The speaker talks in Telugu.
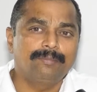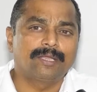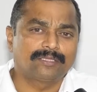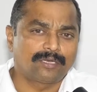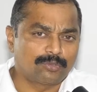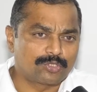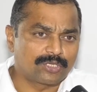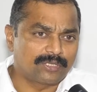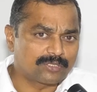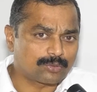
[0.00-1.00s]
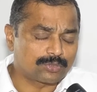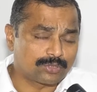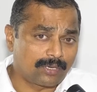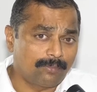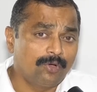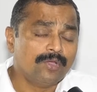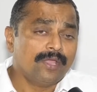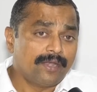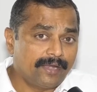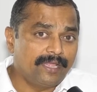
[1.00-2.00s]
ఇది మీ అందరి దృష్టికి తీసుకొస్తున్నాము
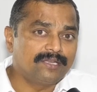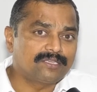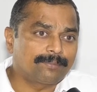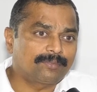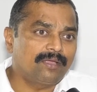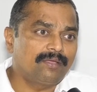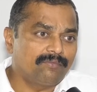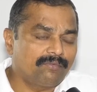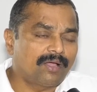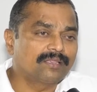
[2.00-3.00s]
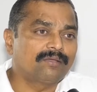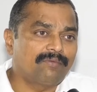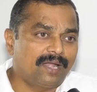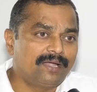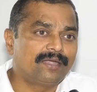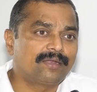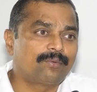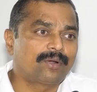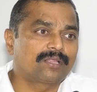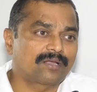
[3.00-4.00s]
నేను చెప్తే అంత వ్యాలిడిటీ
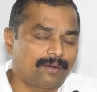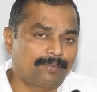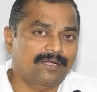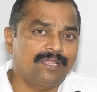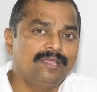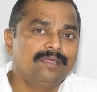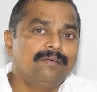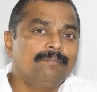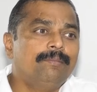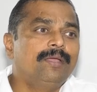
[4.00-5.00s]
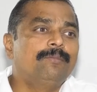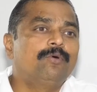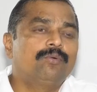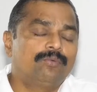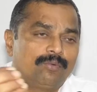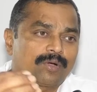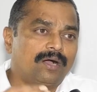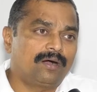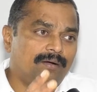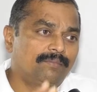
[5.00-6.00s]
ఉండదు కాబట్టి మేము ఒక
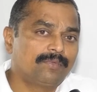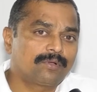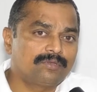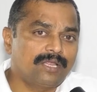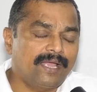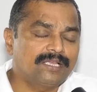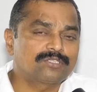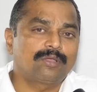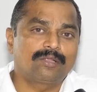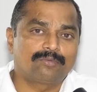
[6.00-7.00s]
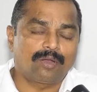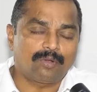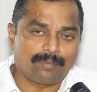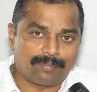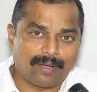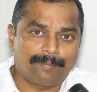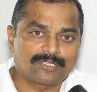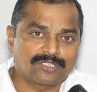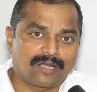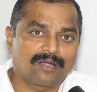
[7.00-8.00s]
న్యాయస్థానం ద్వారా ఒక
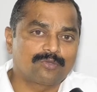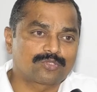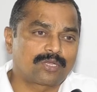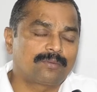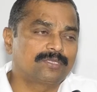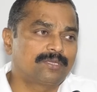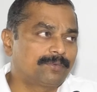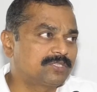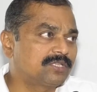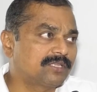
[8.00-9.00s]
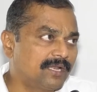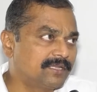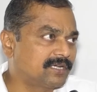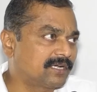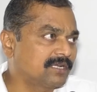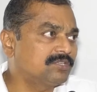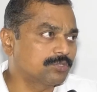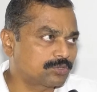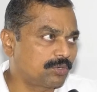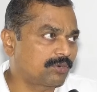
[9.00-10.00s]
ప్రాపర్ ఛానల్ వస్తున్నామని చెప్పేసి తెలియజేయడానికి
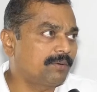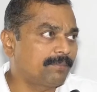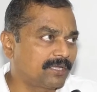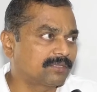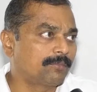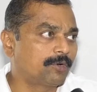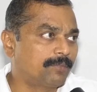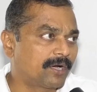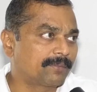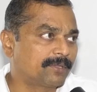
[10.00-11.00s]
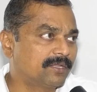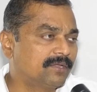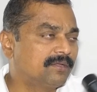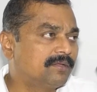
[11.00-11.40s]
చేస్తున్నటువంటి ప్రయత్నంలో భాగమైంది